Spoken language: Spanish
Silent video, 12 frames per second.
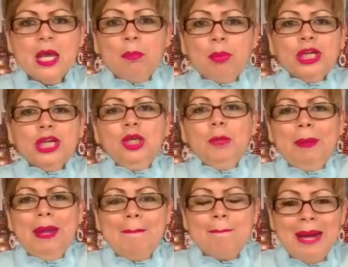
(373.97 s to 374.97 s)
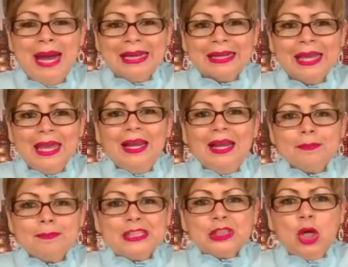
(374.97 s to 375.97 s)
¿Por qué no plasmar las
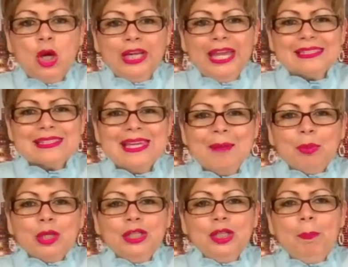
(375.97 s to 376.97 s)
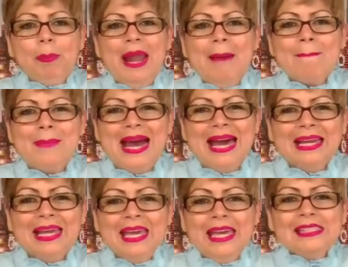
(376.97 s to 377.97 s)
victorias? ¿Por qué no plasmar
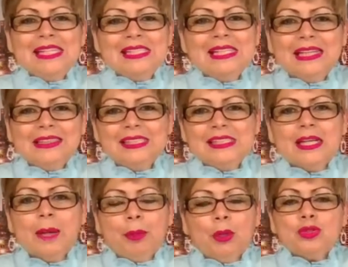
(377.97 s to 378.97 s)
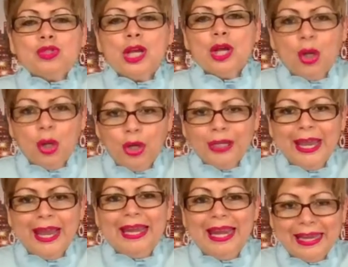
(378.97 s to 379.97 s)
esas cicatrices que producen
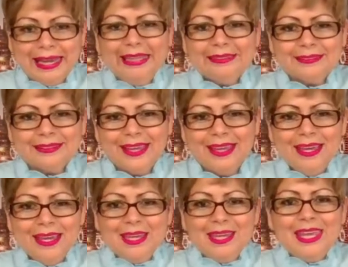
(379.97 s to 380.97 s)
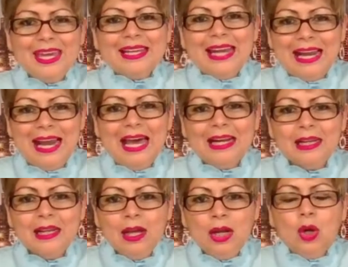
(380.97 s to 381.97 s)
gloria en la gente y declarar
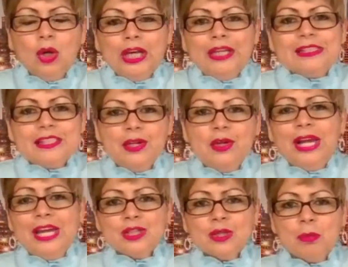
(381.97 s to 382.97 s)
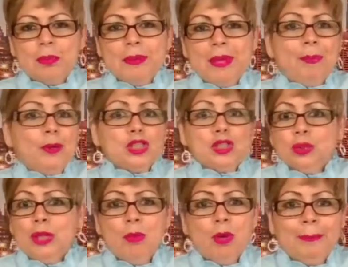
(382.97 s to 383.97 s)
lo que el Señor ha hecho mi porque soy una
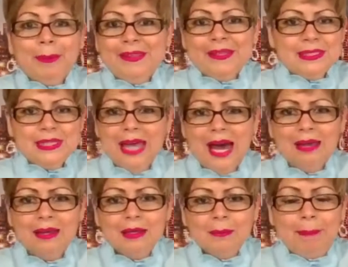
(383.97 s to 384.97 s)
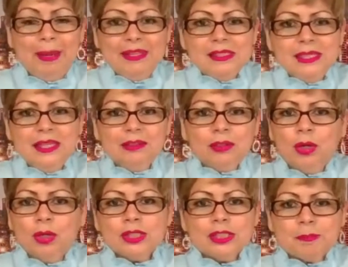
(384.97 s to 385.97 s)
mujer bendecida, bendecida en todos
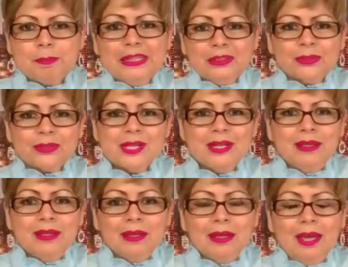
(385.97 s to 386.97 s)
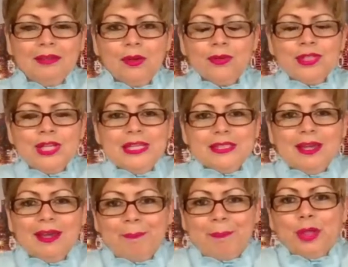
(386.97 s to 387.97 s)
los aspectos. Entonces,
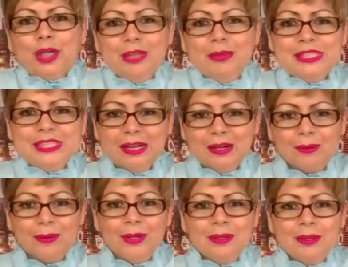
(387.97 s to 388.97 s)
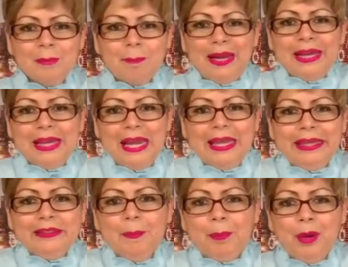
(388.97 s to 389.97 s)
eh, ¿por qué no hacerlo? Para que la
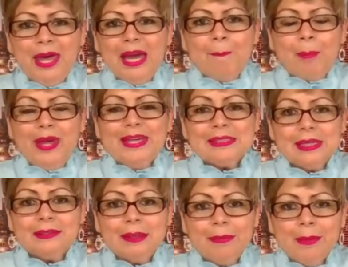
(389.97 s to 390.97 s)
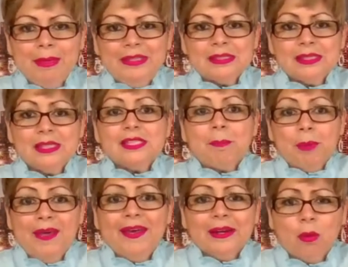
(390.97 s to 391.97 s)
gente pueda, pueda ser también bendecida y se
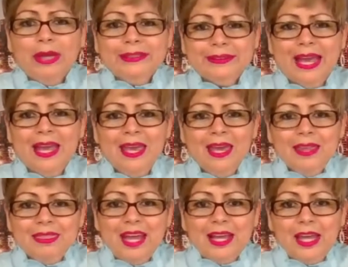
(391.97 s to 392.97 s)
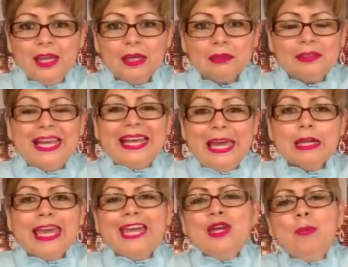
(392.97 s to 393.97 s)
pueda dar cuenta de que, de que,
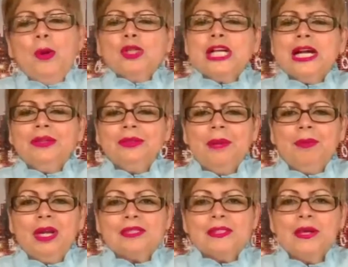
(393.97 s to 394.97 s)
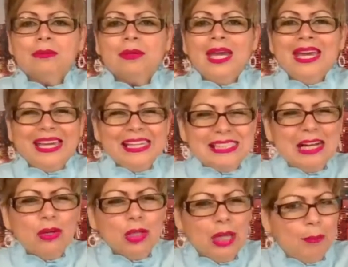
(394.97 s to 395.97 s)
yo puedo sacar de una violación, qué
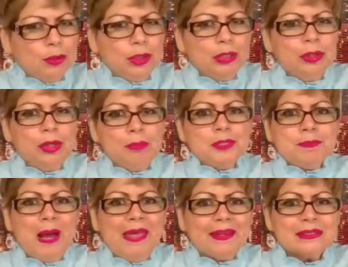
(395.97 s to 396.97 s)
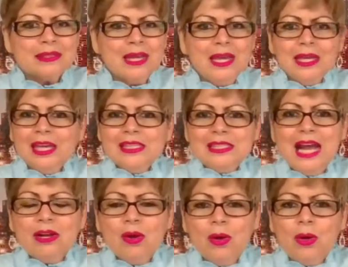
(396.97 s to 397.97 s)
saco del abandono de mis padres, qué
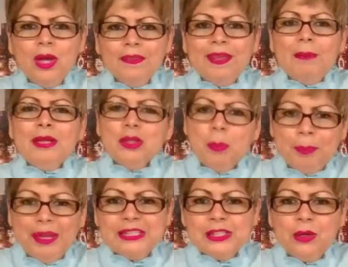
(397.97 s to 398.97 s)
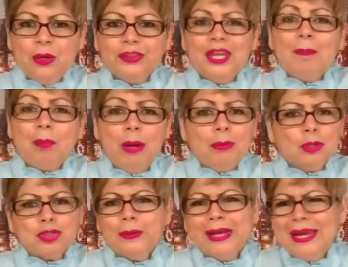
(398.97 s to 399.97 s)
saco del menosprecio del pueblo.
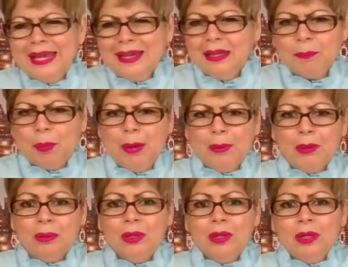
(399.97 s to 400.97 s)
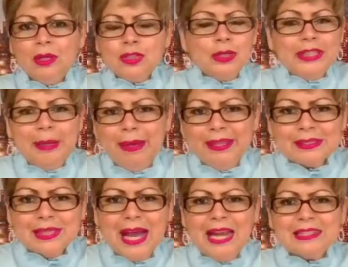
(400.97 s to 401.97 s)
Yo era la hija del pueblo. Yo andaba
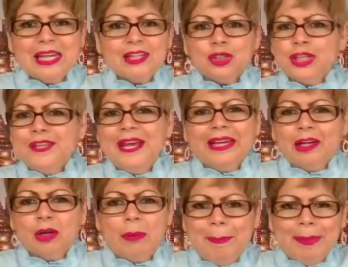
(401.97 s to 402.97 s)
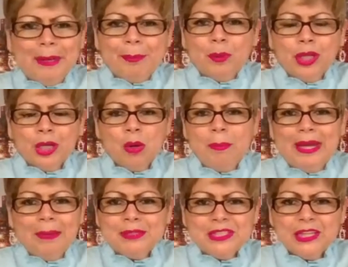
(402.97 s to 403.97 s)
descalza, yo tenía que robar para poder comer
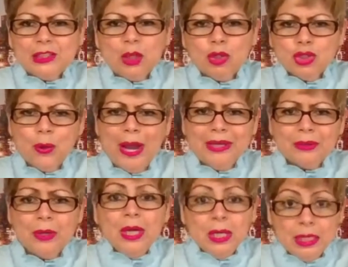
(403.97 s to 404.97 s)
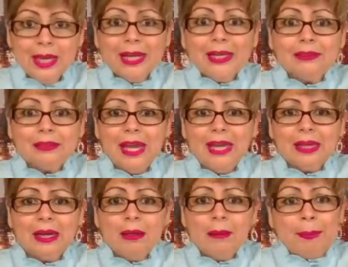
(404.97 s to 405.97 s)
a mis 7 o 8 años y ya era
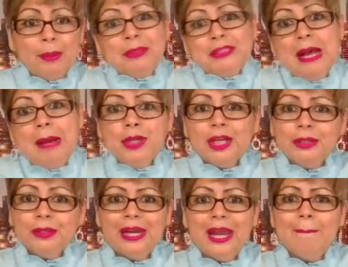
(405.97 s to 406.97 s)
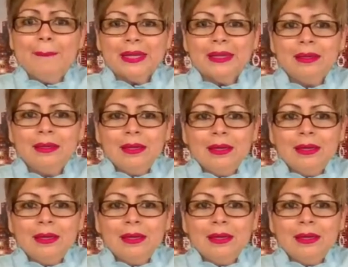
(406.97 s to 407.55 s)
cristiana, pero me estaba muriendo del hambre.